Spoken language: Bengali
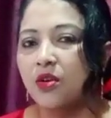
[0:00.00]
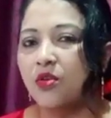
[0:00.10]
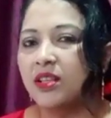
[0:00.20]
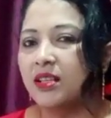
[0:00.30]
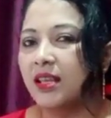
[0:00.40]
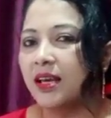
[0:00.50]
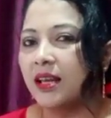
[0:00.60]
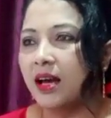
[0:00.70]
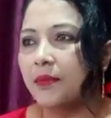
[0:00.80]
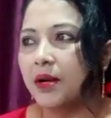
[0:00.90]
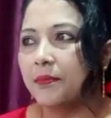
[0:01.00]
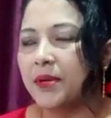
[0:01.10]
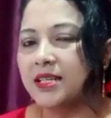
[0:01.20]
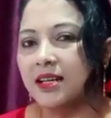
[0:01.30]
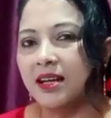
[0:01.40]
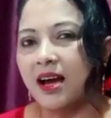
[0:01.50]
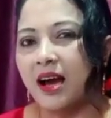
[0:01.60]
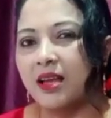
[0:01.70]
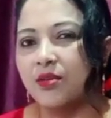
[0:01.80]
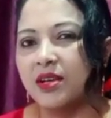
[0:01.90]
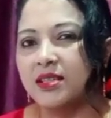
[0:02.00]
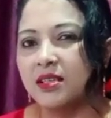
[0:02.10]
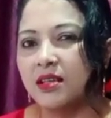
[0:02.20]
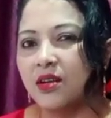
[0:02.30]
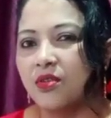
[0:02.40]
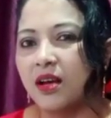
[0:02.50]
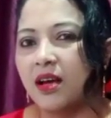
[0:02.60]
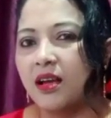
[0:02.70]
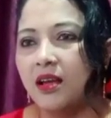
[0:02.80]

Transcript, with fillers: কয়েকদিন থেকে না আমার প্রেশারটা হাই হয়েছে জানো না